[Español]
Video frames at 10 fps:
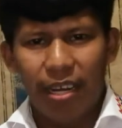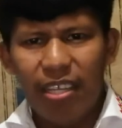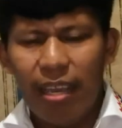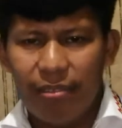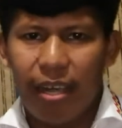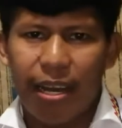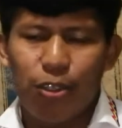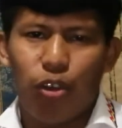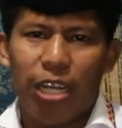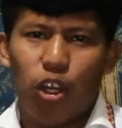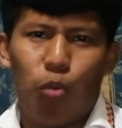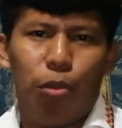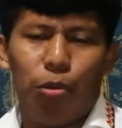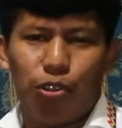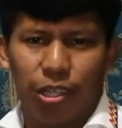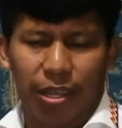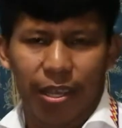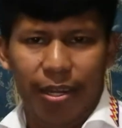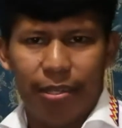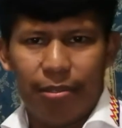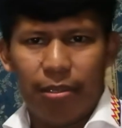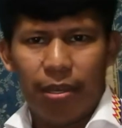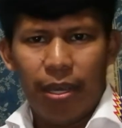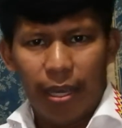el Día Internacional de los Pueblos Indígenas.